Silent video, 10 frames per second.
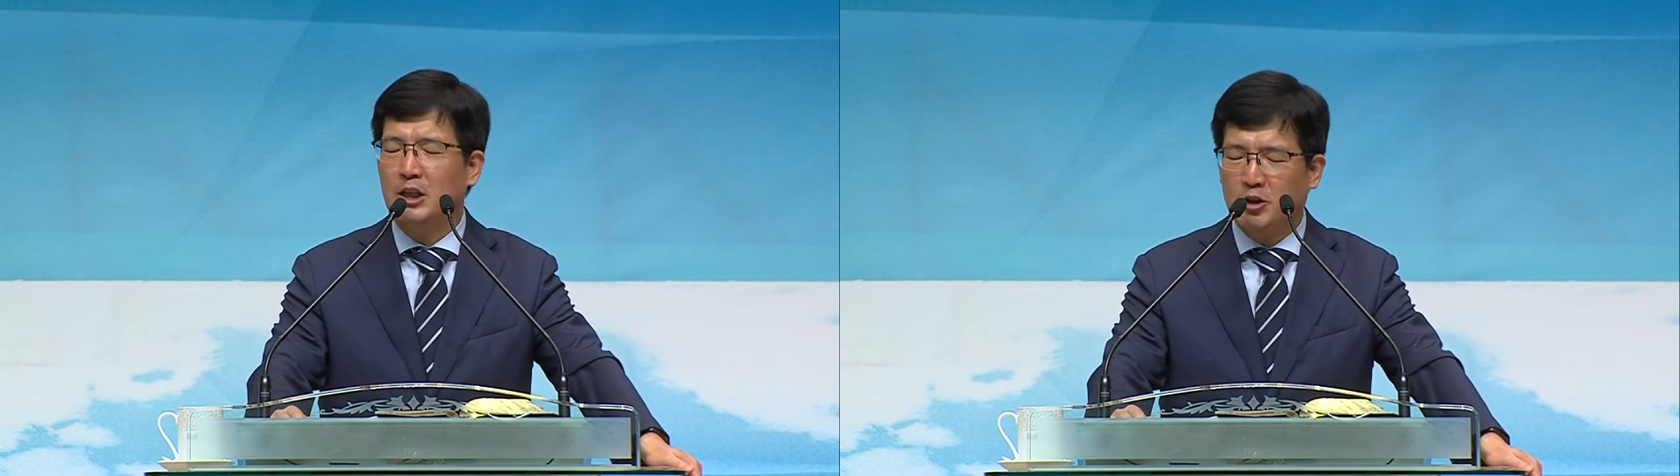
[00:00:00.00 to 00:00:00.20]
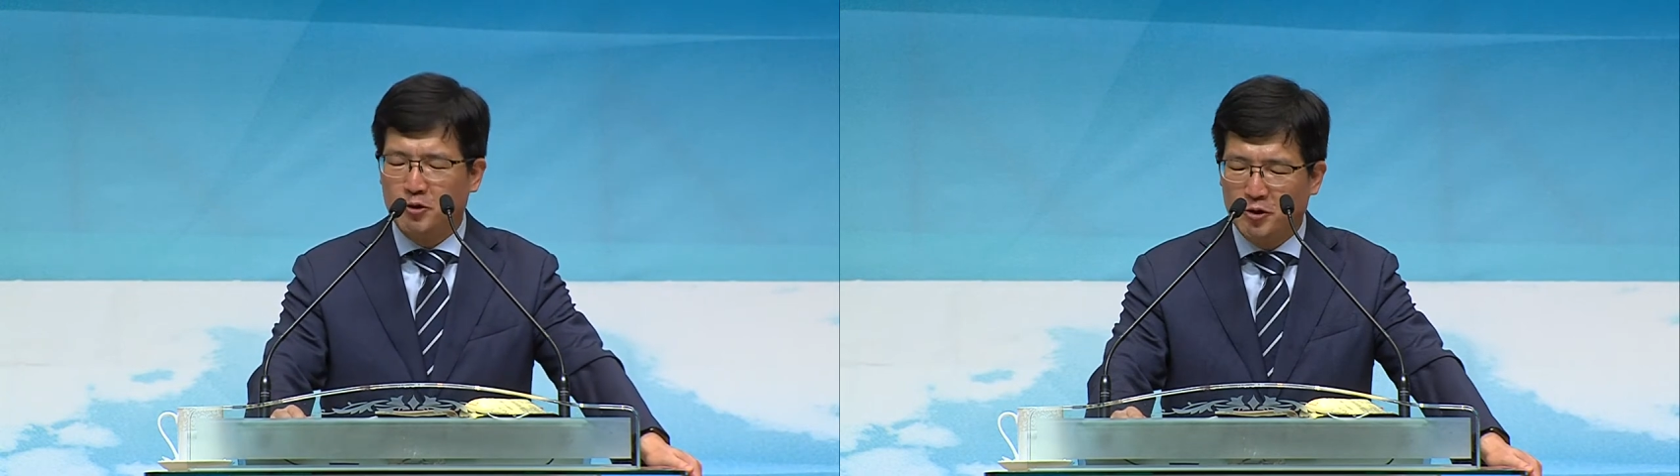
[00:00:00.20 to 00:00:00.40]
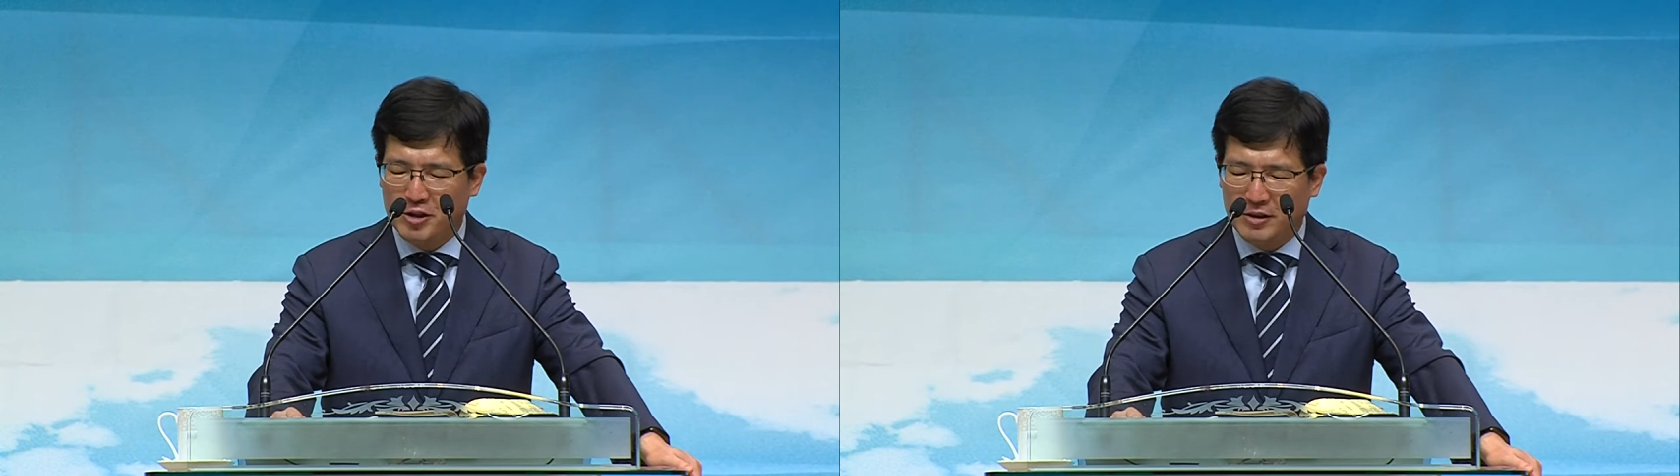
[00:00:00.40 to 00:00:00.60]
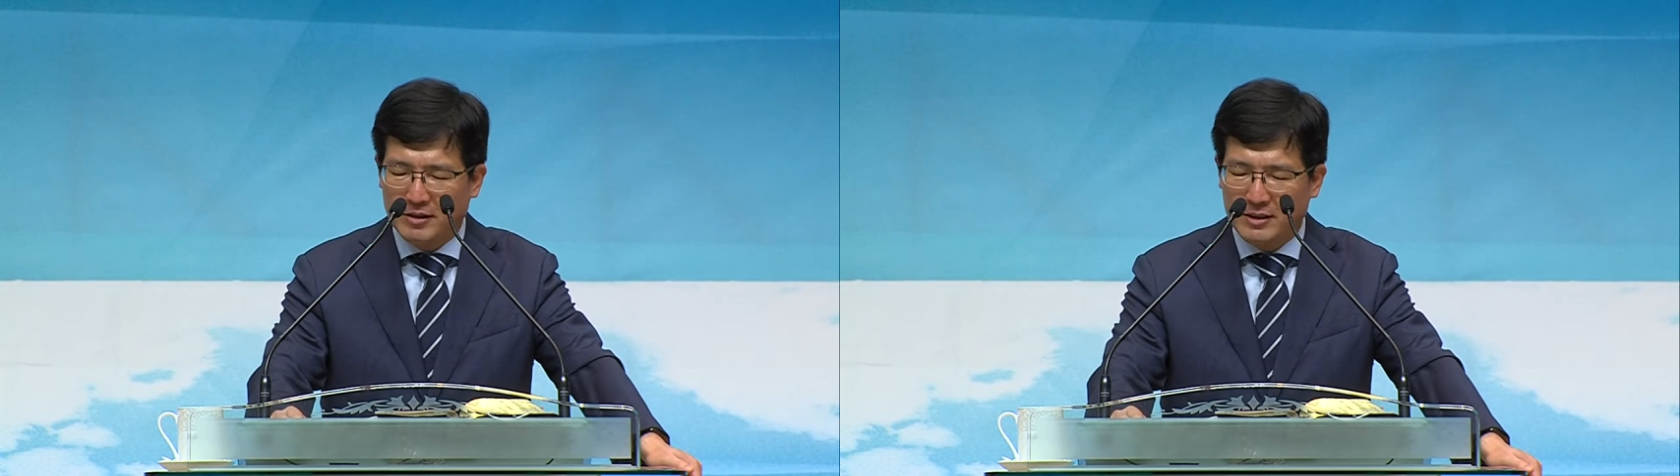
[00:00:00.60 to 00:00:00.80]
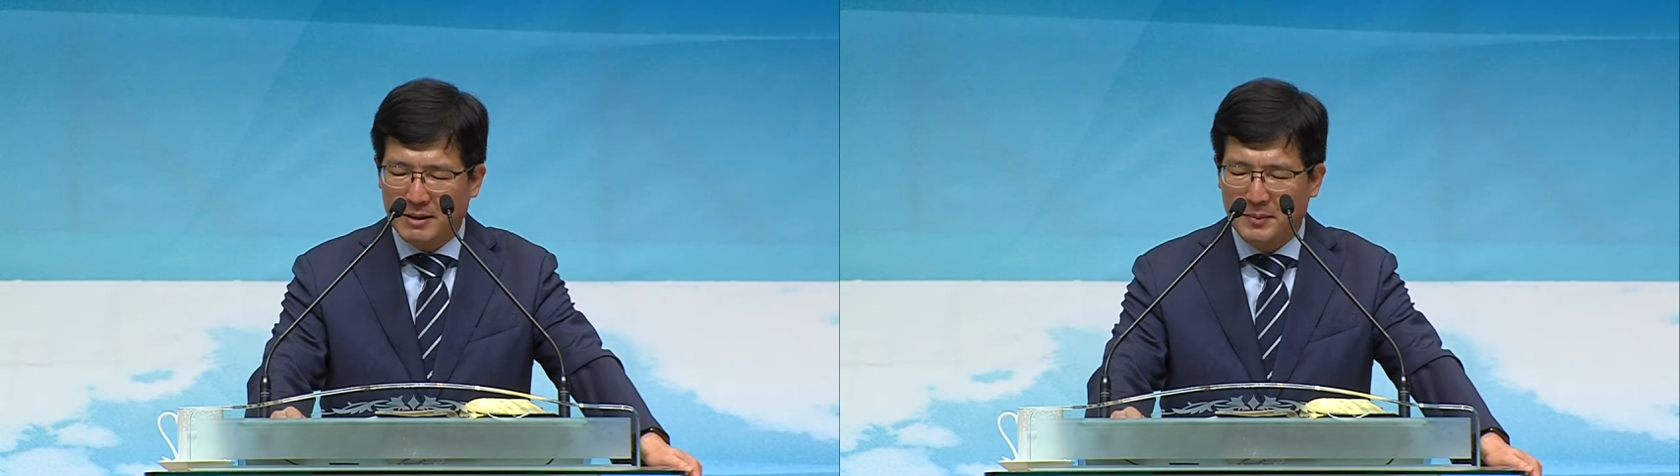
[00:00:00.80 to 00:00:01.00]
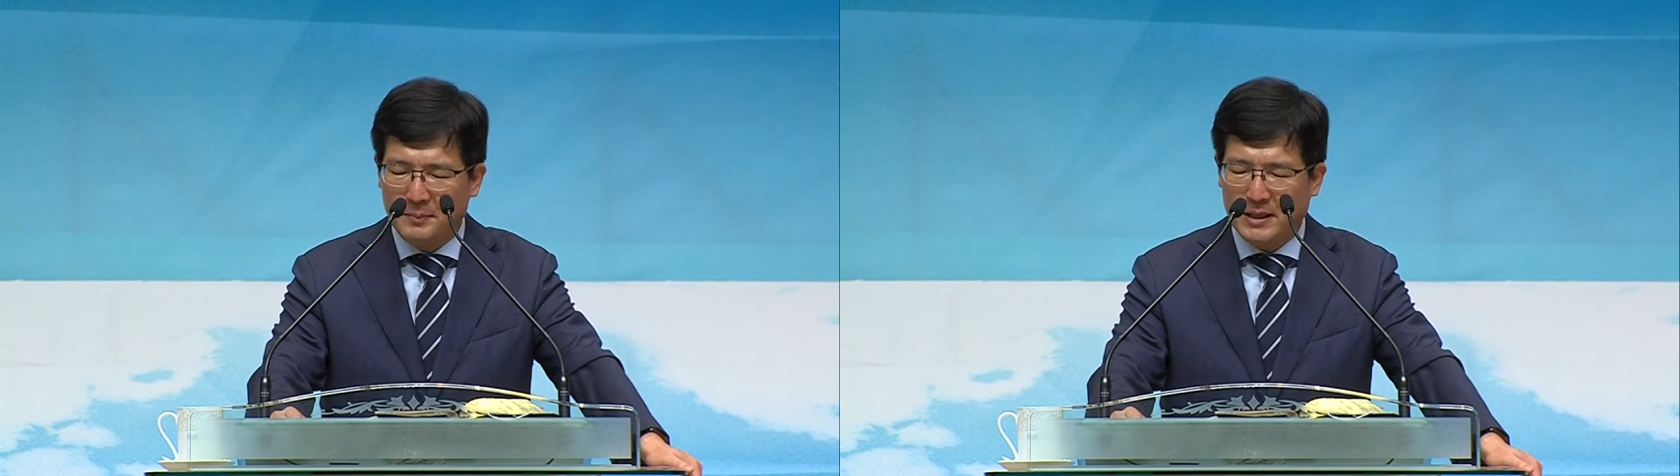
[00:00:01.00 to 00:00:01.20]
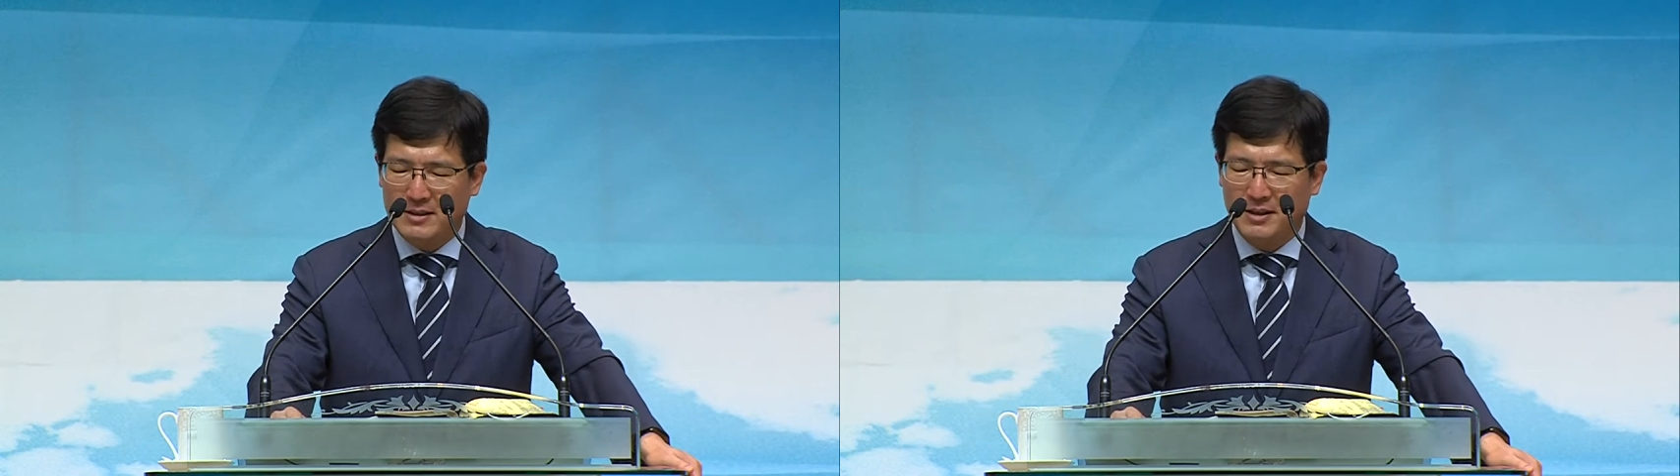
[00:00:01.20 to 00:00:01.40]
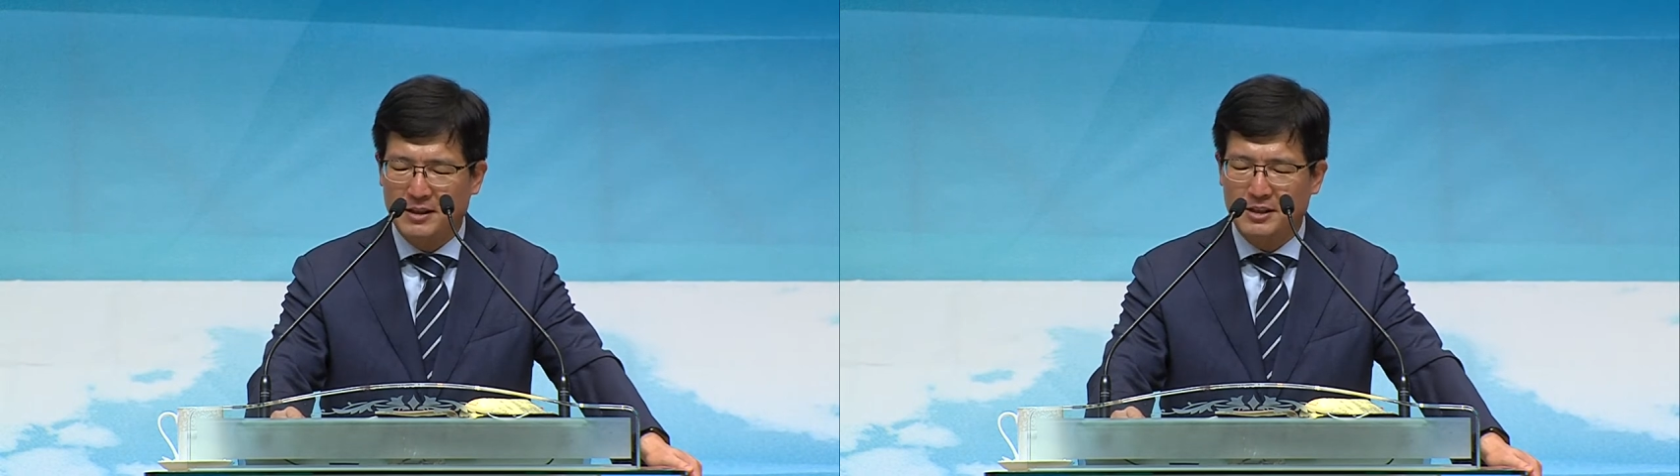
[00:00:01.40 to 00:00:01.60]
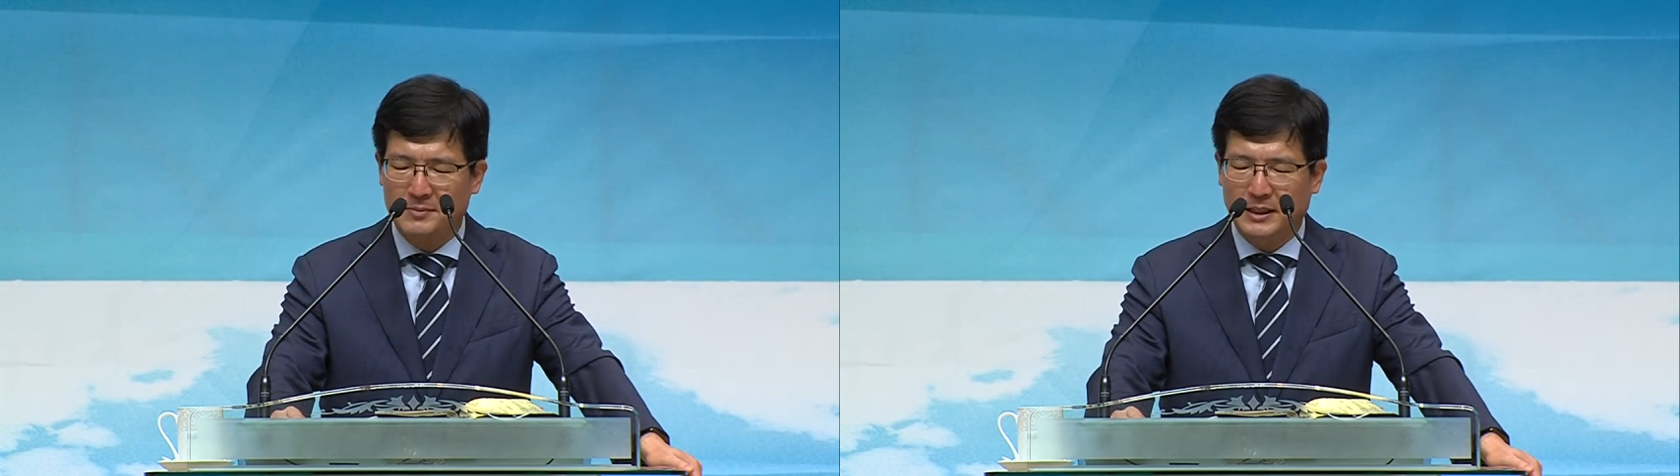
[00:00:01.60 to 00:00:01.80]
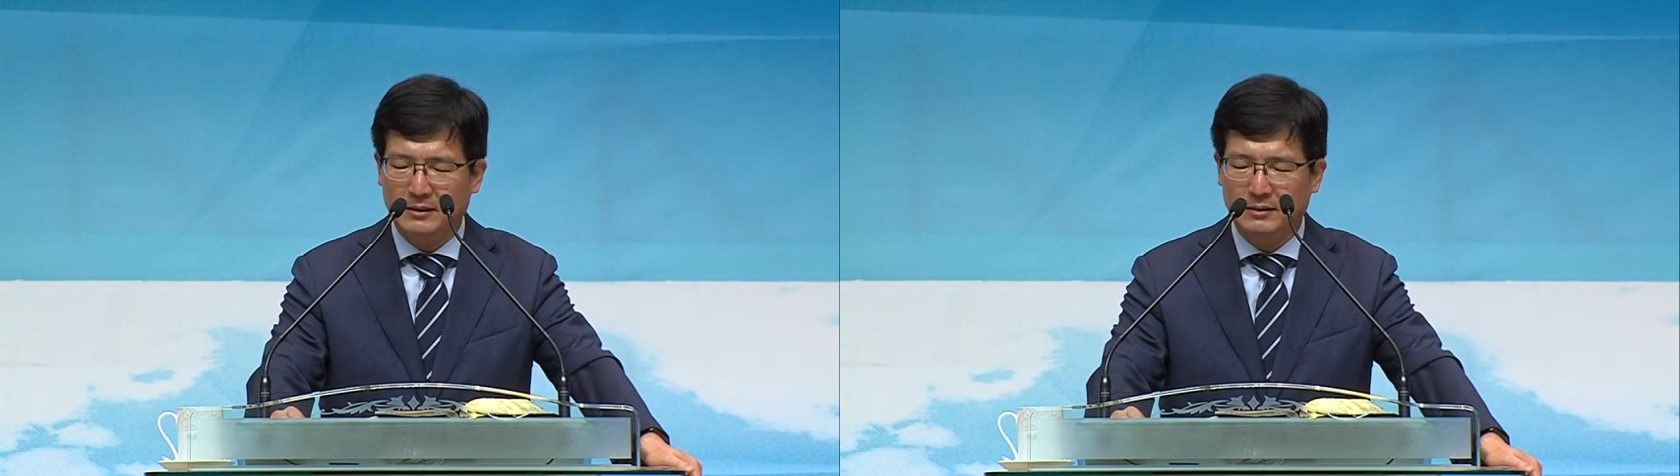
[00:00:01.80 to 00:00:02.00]
육적인 삶에 빠지게
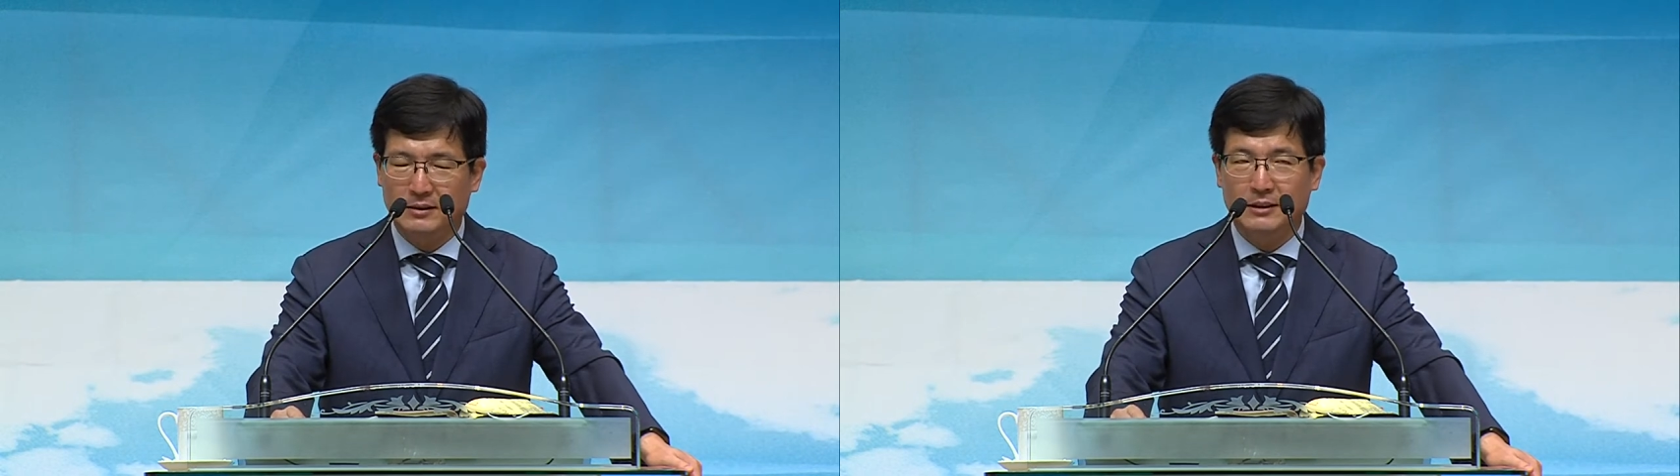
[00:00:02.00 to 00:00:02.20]
되지만